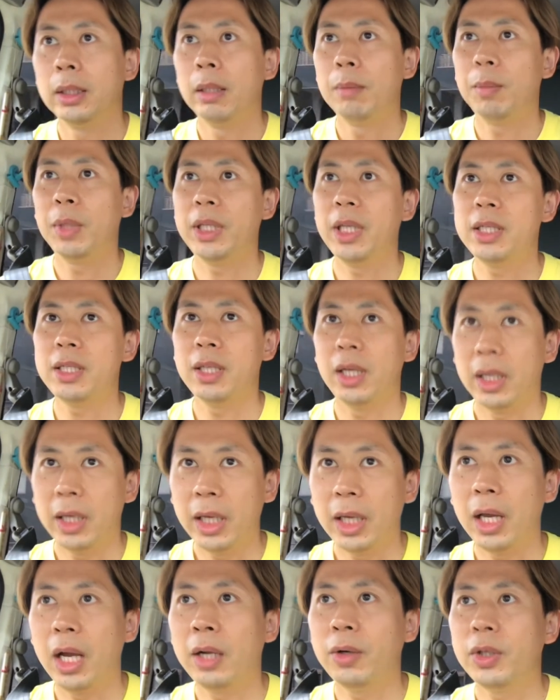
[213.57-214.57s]
まあ、ですが
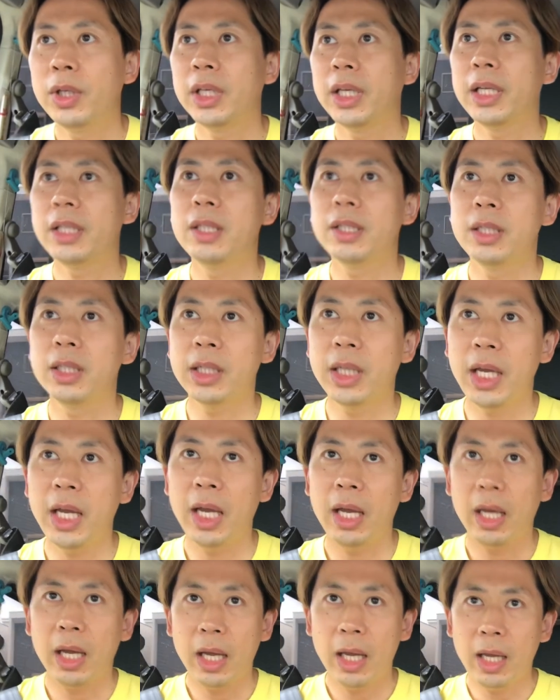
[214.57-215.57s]
ねあの引き続き、
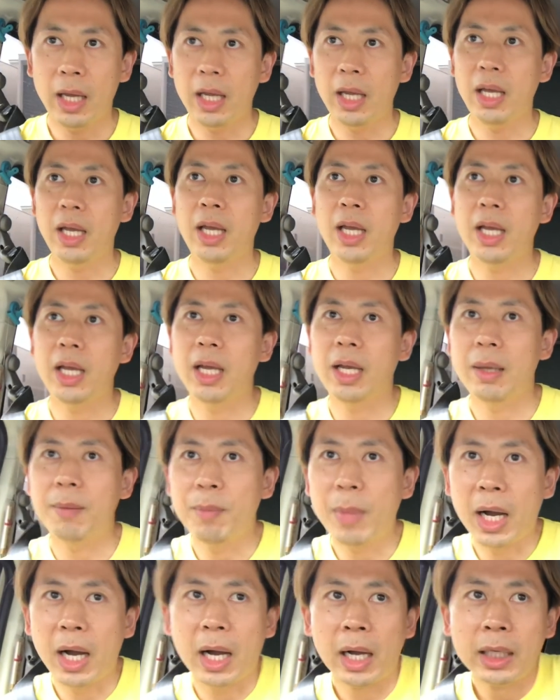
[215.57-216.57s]
えー、
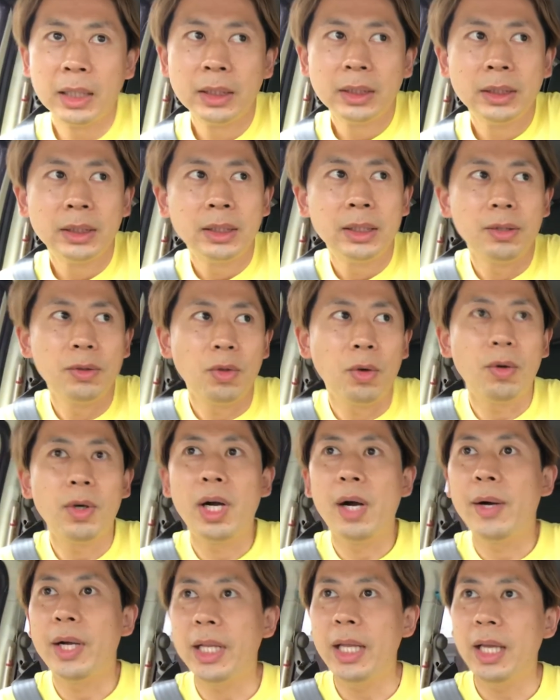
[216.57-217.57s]
まあ、動
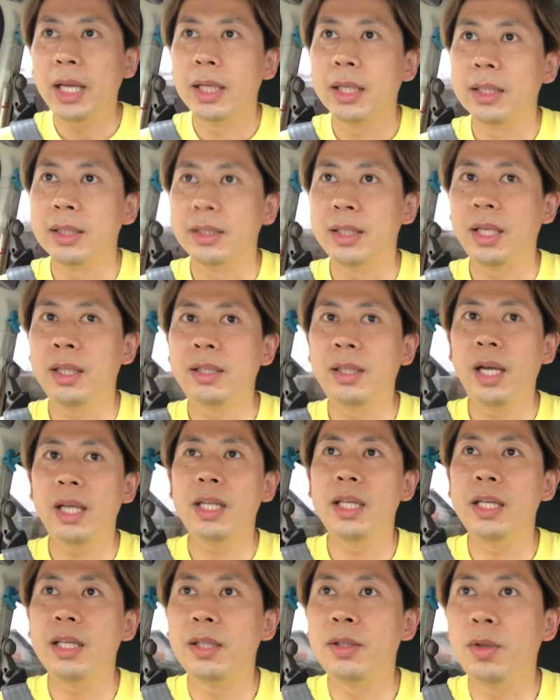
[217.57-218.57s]
画はね絶対
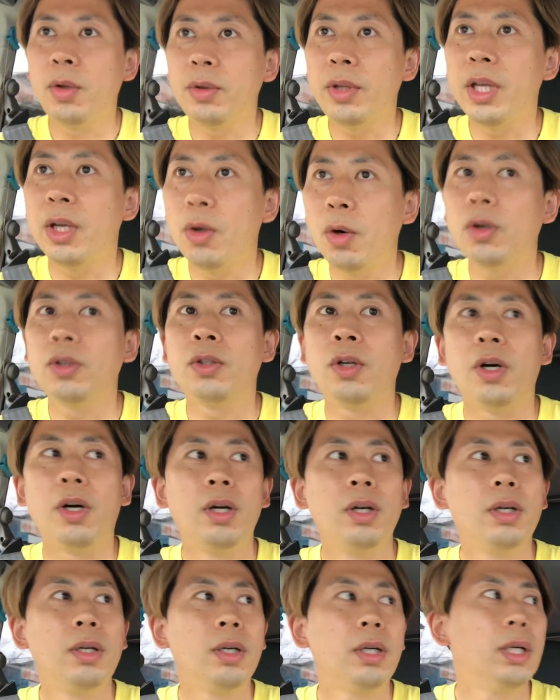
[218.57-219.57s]
に撮っていこうと
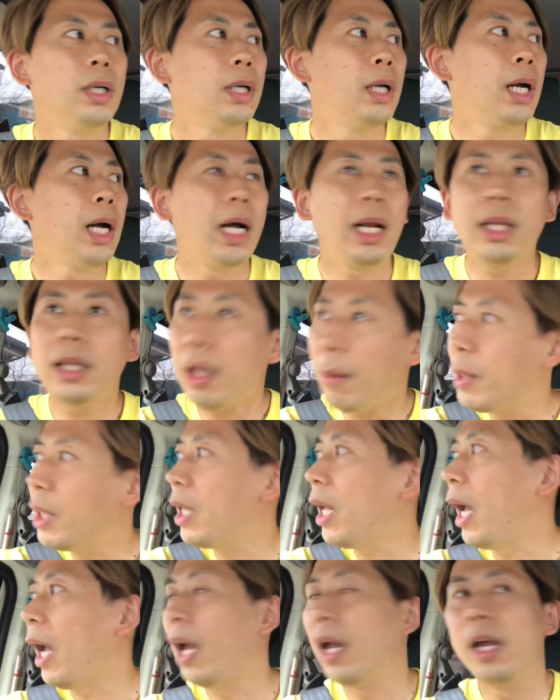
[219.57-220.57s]
改め
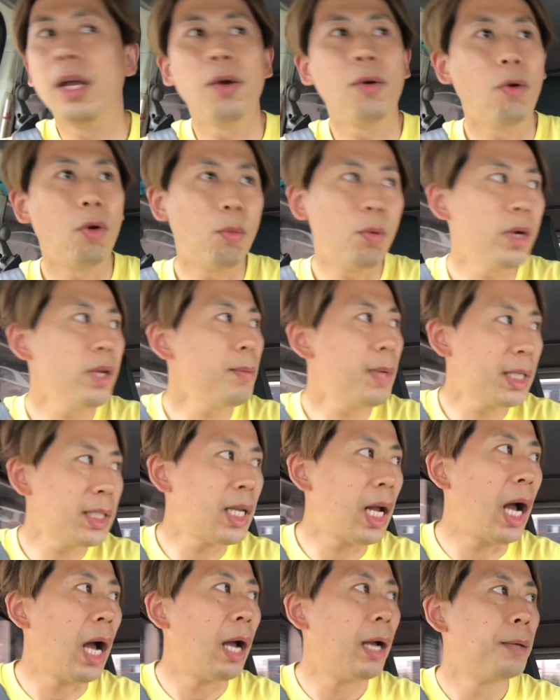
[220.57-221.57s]
て思いました